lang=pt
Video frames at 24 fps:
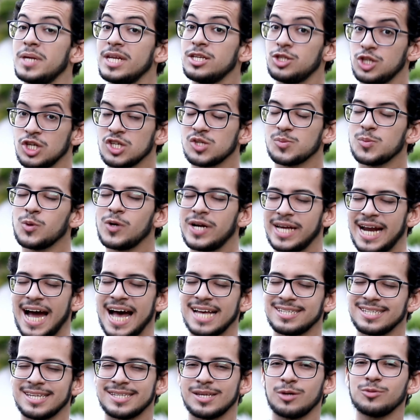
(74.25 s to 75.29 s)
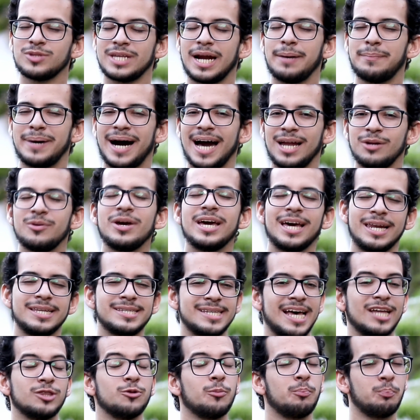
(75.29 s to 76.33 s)
espiritismo, graças ao trabalho
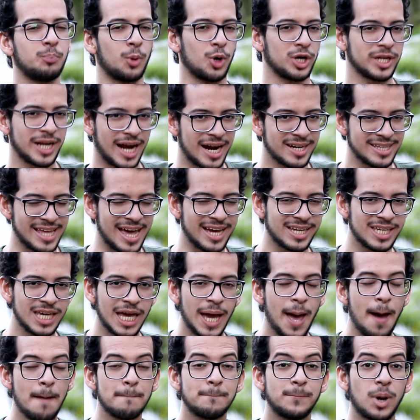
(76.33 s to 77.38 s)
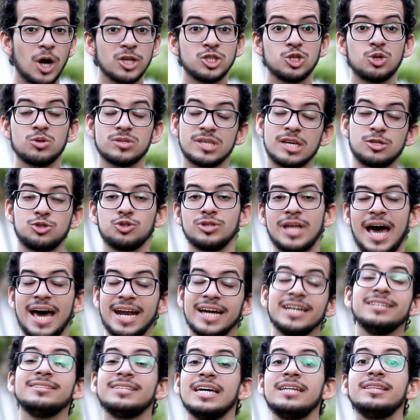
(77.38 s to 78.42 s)
realizado por Kardec, pode nos
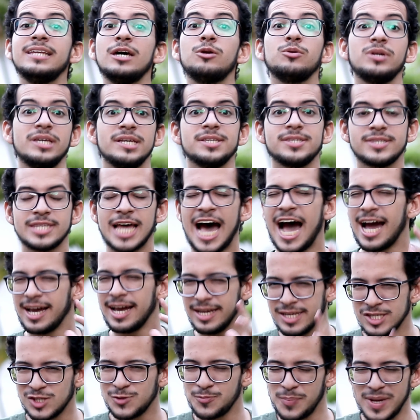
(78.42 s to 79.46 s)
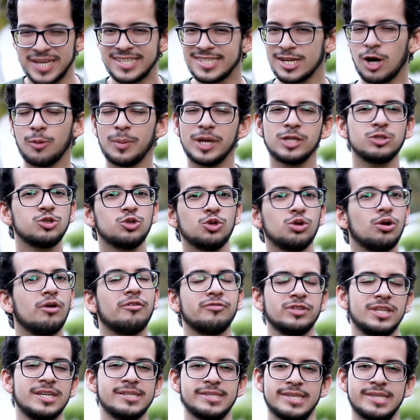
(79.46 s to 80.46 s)
ajudar a entender o que está, especialmente no Novo